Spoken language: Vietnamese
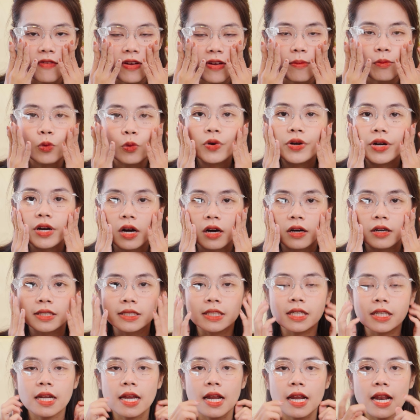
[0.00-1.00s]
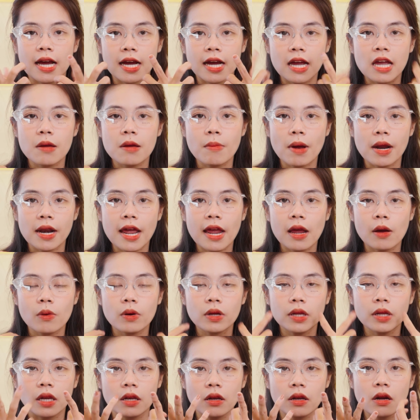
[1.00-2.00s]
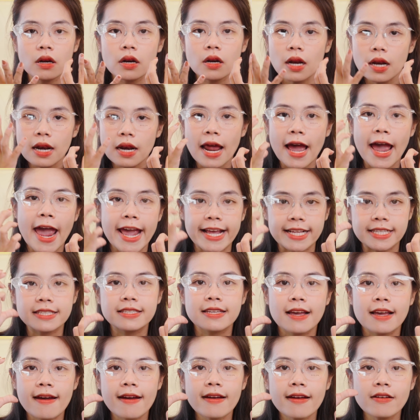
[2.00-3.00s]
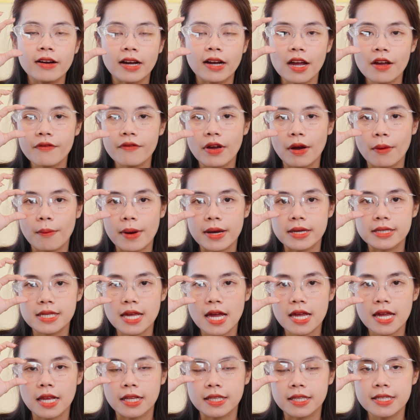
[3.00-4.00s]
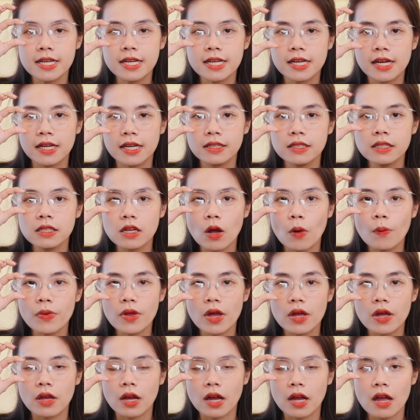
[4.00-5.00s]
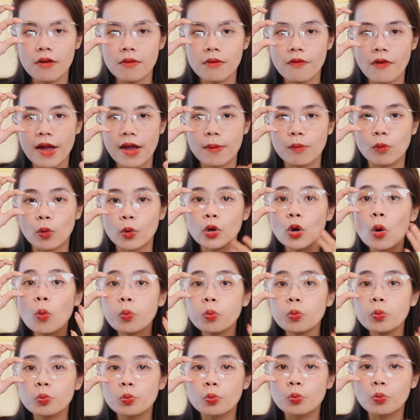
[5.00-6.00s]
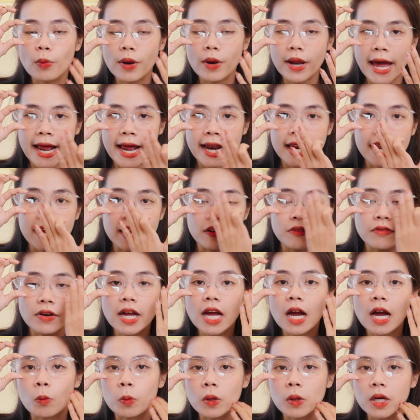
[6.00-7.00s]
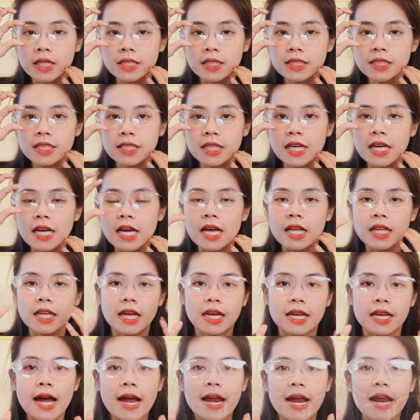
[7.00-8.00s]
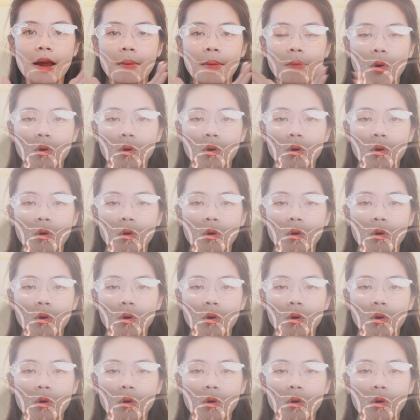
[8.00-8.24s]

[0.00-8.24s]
ve mũi rời cho nên là khi mà đeo thì nó rất là hạn chế được cái việc mà xê dịch chiếc kính giống như những cái ve mũi đúc là liền với cái ống kính thì đây là